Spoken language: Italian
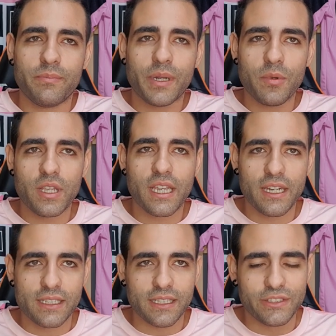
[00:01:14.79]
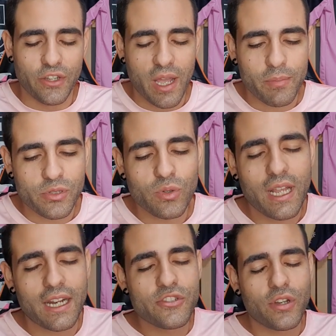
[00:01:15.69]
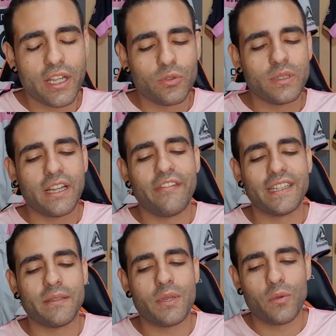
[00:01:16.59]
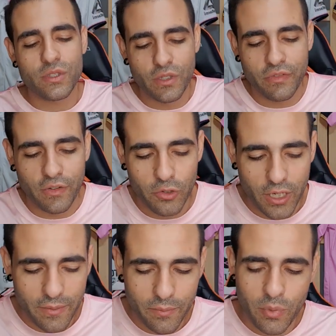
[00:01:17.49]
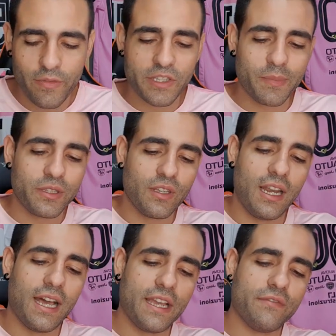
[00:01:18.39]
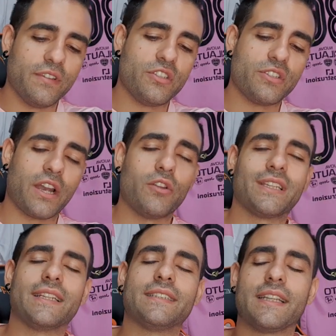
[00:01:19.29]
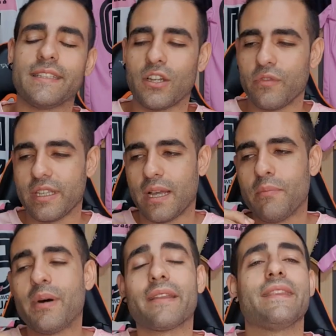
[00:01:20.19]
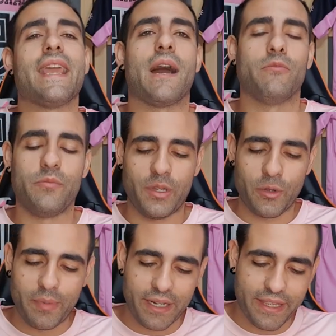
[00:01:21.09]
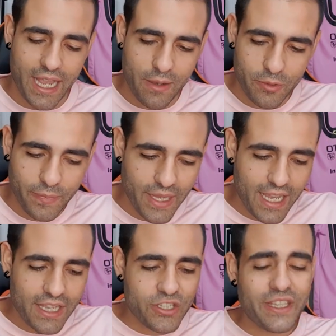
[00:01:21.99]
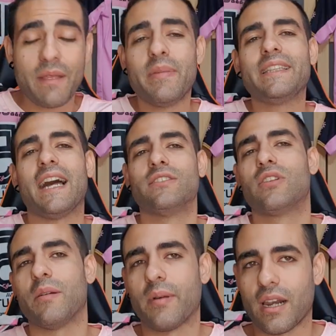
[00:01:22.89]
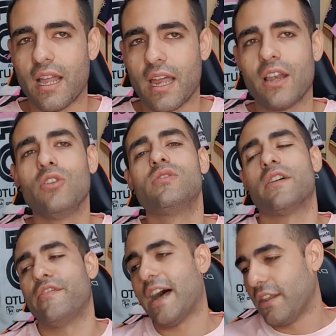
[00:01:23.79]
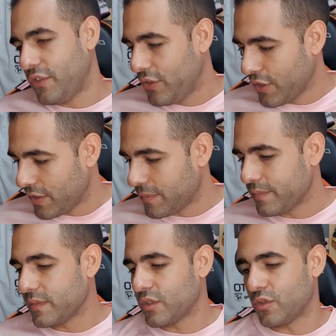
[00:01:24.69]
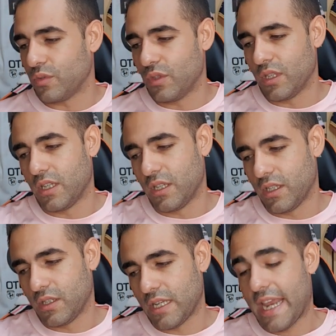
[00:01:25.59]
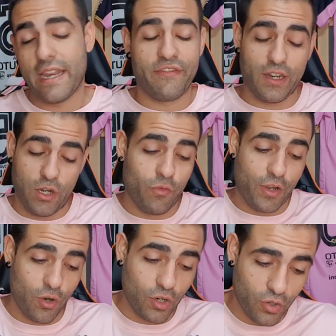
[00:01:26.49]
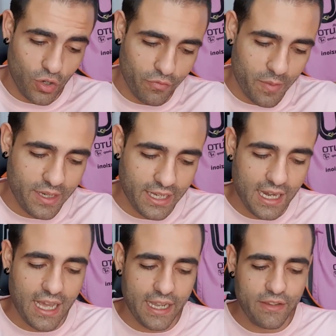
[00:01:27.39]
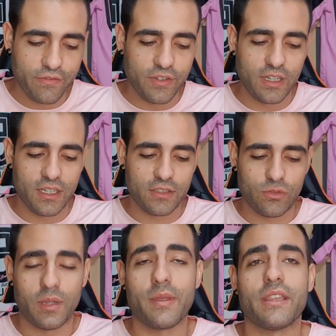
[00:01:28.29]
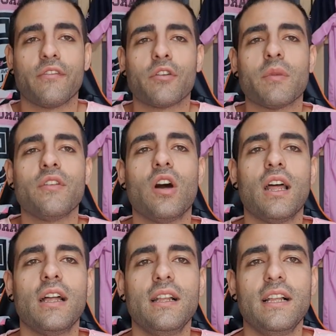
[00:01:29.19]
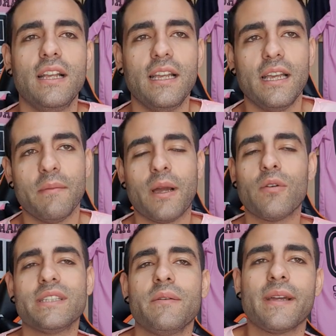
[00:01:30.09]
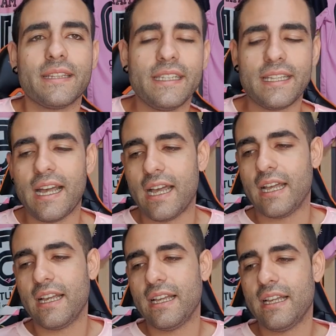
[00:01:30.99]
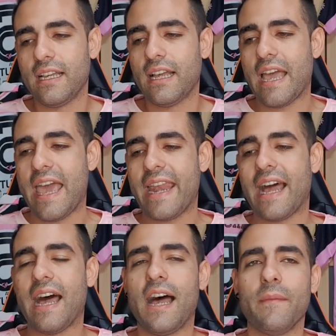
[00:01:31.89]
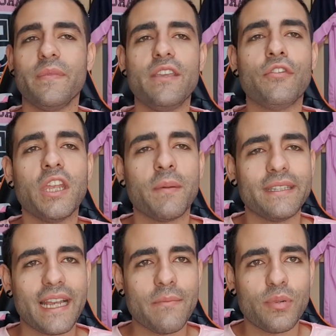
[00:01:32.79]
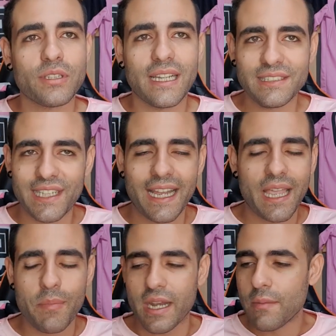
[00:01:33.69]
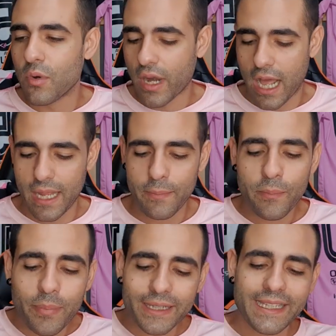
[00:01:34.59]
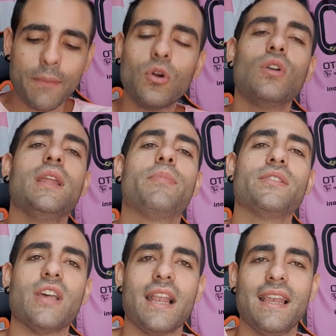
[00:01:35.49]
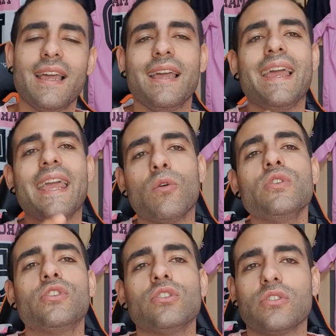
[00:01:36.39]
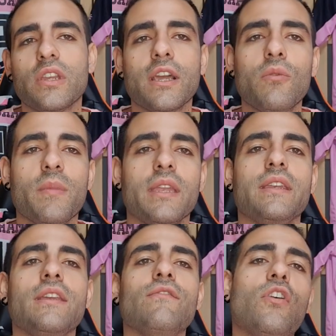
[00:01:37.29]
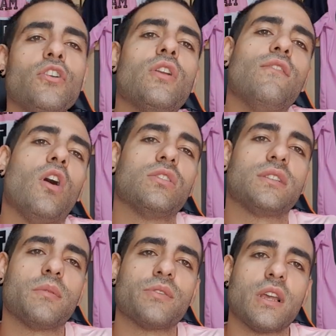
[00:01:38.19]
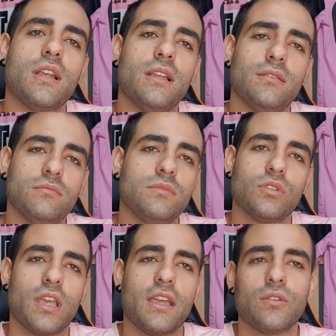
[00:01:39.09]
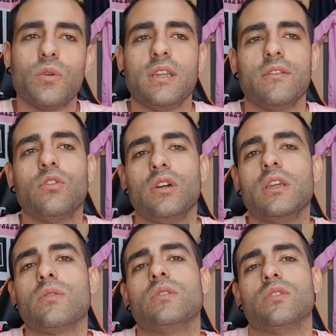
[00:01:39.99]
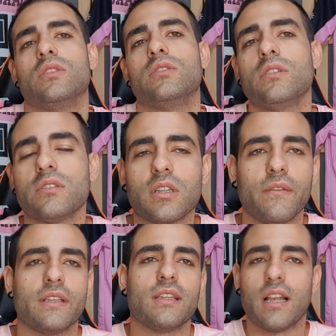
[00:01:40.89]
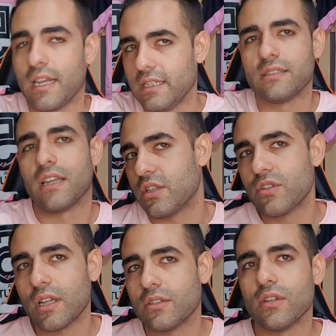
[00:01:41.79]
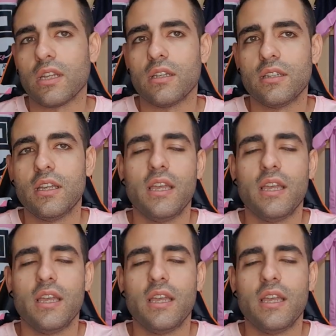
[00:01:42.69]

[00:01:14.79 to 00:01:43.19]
Primo link in descrizione, app sul calcio gratuita, fatemi questo favore. Poi vi aspetto in live, ci saranno tante tante novità. Partiamo però, partiamo. Ci sarebbe tanto da parlare, l'ho già fatto sul, e fa, lo farò ancora ovviamente live eh, sulla piattaforma viola. Ma questa partita eh, era di fondamentale importanza anche per il morale. Partiamo con le pagelle e qui sotto nei commenti voglio le vostre pagelle. Ok, quindi voi qui sotto scrivete la lista dei giocatori.